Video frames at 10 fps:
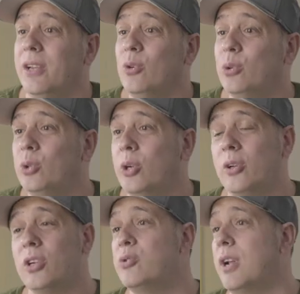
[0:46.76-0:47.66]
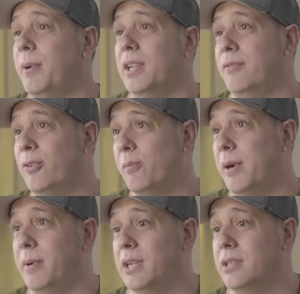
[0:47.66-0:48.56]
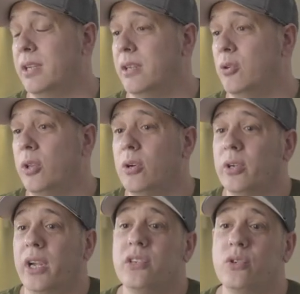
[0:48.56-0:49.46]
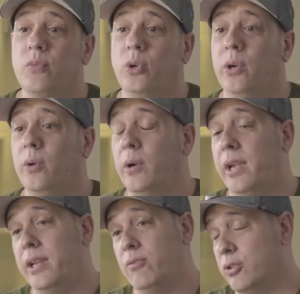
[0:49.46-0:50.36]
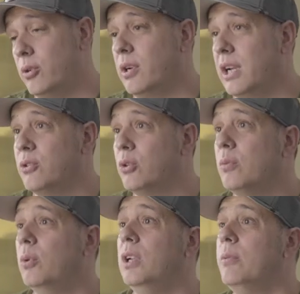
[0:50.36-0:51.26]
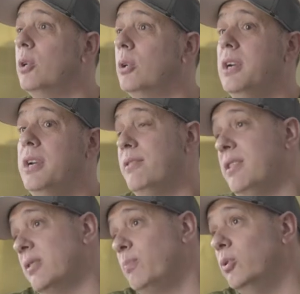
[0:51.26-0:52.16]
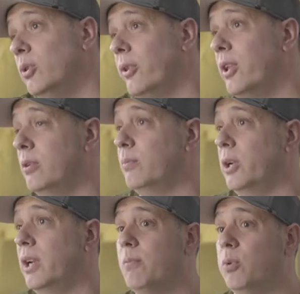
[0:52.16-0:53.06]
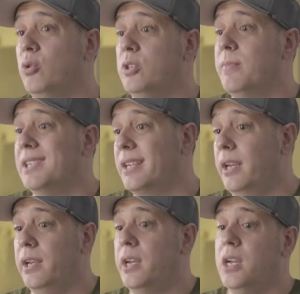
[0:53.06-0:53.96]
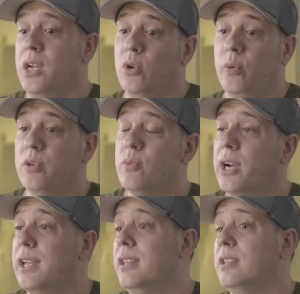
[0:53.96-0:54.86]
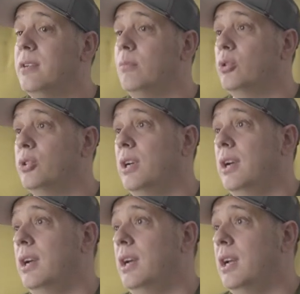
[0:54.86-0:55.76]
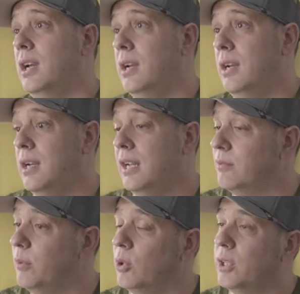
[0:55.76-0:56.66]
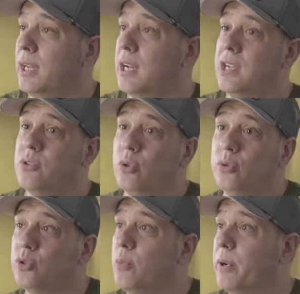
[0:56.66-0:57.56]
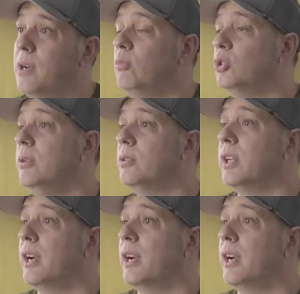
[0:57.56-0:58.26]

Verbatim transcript: YouTube yo creo que es una plataforma más. Yo digo que es como, en nuestro caso, como el libro 3.0, por ejemplo. No es más que lo mismo que antes íbamos a, las bibliotecas o nos comprábamos libros de